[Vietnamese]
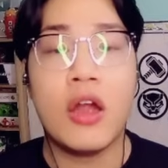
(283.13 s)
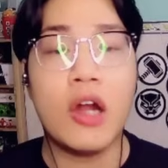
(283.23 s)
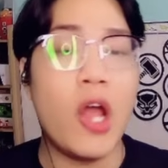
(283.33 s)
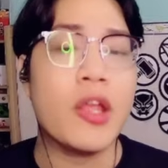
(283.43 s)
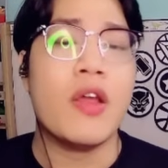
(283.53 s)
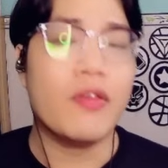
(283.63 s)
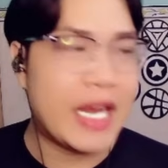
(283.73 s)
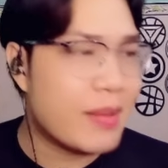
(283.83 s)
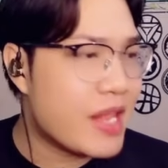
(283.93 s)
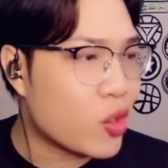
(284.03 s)
rồi vậy
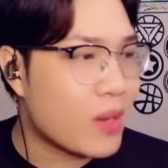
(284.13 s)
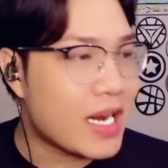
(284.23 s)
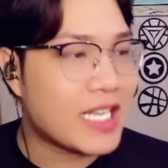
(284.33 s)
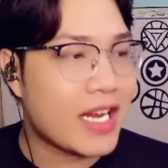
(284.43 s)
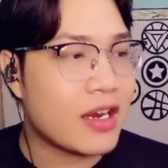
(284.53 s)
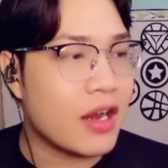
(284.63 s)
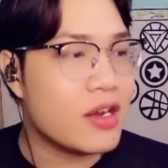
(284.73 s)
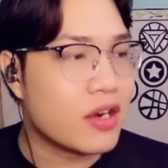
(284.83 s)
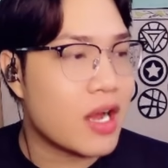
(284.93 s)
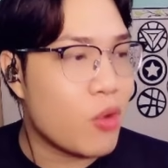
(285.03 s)
thì bây giờ chúng ta đã xác định
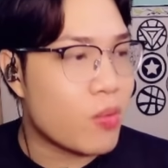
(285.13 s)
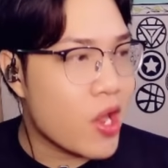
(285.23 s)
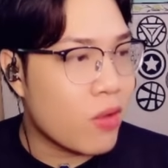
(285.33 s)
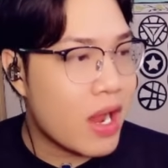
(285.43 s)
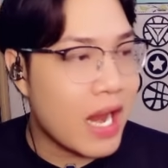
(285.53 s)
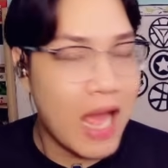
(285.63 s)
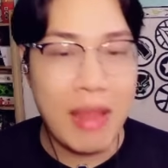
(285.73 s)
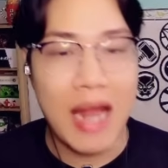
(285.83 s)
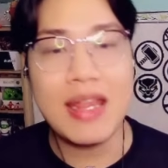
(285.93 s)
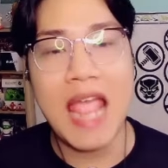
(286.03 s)
được một điều là
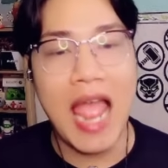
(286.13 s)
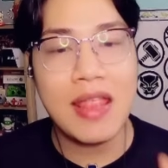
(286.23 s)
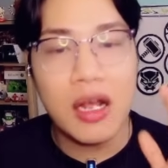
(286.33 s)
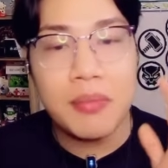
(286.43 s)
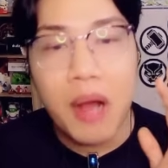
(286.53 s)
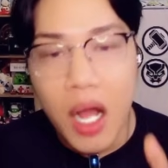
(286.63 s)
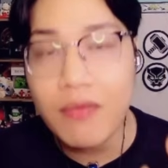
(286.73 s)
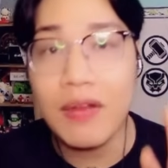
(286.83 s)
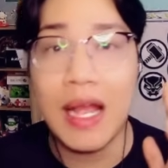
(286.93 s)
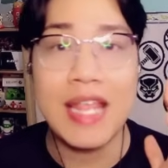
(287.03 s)
mấy anh giả nhân mới
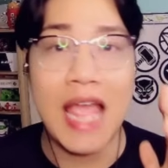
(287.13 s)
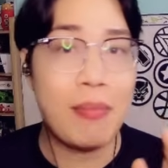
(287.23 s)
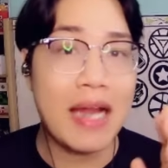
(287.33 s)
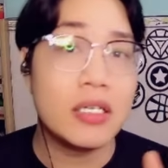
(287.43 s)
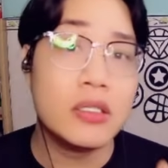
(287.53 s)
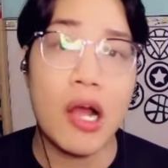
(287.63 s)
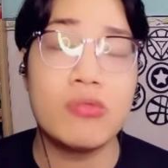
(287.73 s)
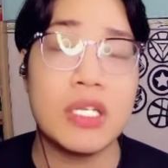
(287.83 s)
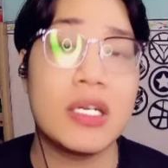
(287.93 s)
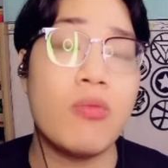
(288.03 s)
và giảm anh hư
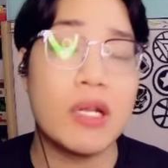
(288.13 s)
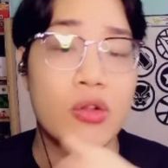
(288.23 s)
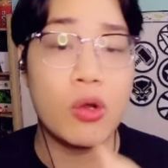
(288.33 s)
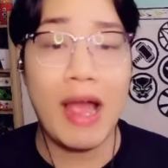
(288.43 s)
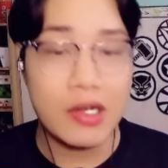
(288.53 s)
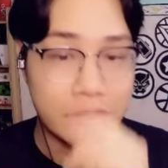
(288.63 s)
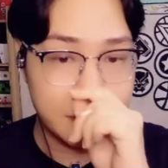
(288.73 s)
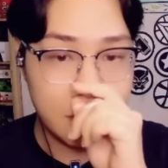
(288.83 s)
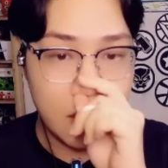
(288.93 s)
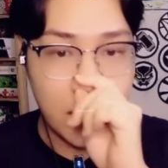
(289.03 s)
không sẽ không thể thuần hóa được
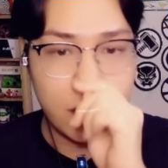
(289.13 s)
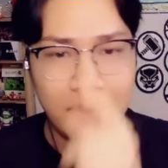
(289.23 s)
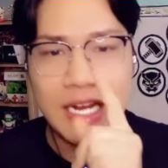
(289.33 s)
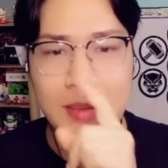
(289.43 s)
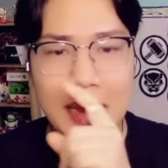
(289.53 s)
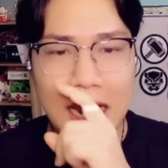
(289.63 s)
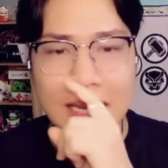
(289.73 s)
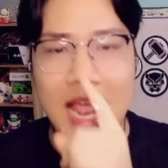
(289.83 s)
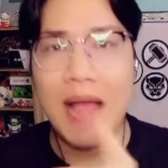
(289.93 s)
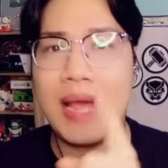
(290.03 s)
vậy thì mấy anh
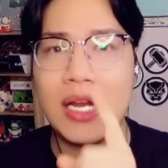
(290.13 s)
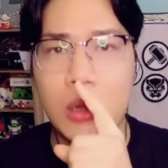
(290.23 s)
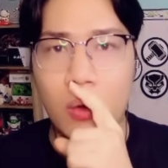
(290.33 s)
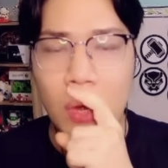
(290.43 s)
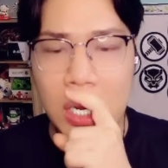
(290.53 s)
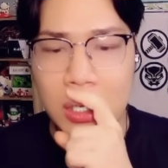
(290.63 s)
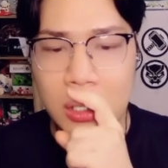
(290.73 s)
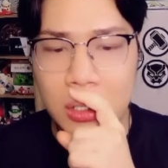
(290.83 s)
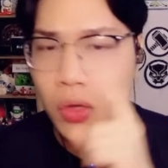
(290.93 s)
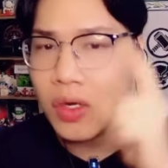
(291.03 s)
giảm anh cũ
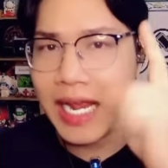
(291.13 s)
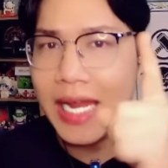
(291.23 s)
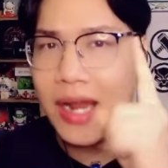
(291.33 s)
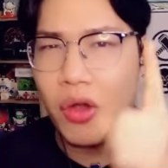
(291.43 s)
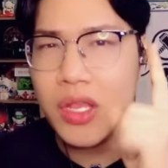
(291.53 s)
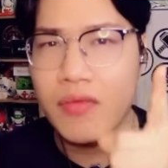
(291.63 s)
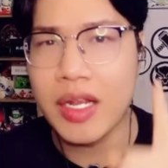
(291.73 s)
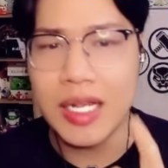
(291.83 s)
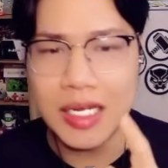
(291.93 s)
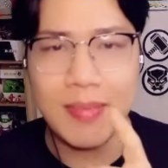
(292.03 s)
nó có thay đổi gì về
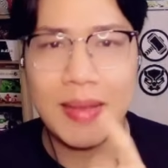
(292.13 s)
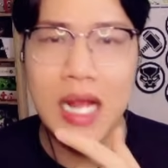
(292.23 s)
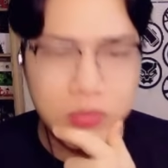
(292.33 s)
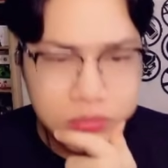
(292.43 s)
nghề nghiệp hay không